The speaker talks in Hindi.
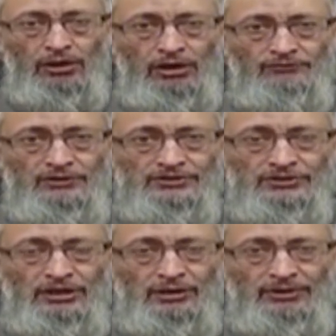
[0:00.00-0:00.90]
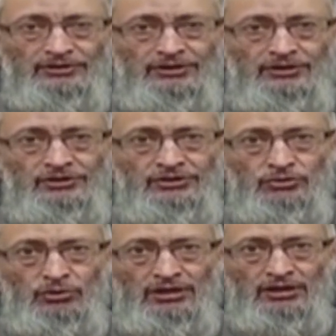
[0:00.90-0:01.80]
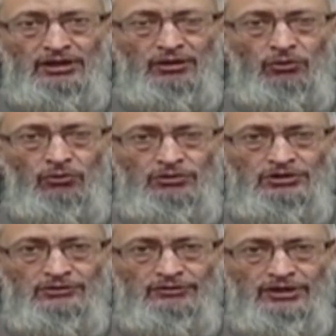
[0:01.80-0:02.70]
और अगर फर्ज कीजिए कि पट्टी नजिस हो गई है खून की